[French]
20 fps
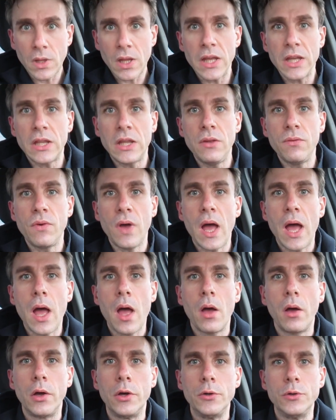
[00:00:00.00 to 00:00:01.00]
et qui
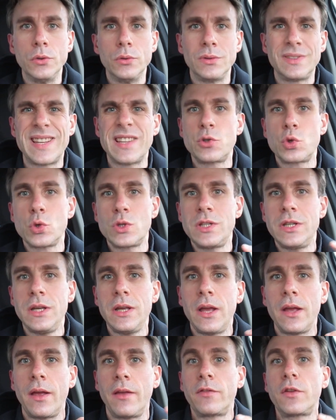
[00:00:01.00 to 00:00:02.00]
va euh,
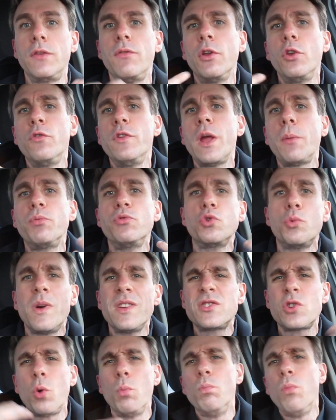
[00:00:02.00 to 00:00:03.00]
s'associer à ce qui va devenir plus ou moins
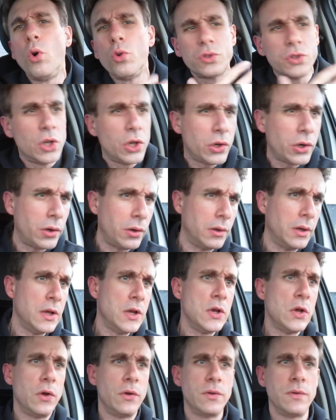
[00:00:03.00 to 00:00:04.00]
son mentor,
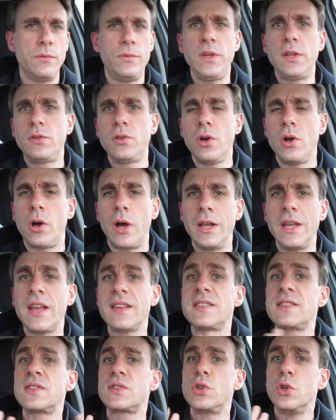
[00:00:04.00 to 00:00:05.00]
Victor alias
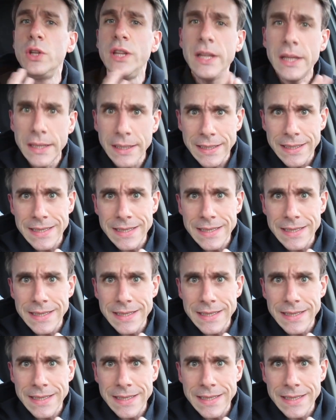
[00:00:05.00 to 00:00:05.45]
Sully,